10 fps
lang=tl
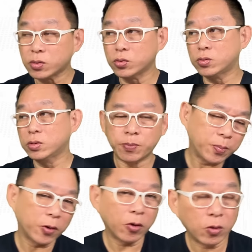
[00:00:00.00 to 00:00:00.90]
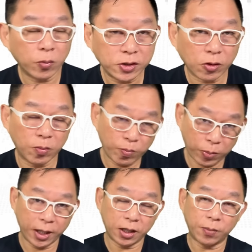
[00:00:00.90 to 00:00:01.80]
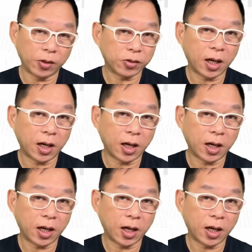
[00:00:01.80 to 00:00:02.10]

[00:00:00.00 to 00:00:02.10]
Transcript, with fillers: two, people always complain about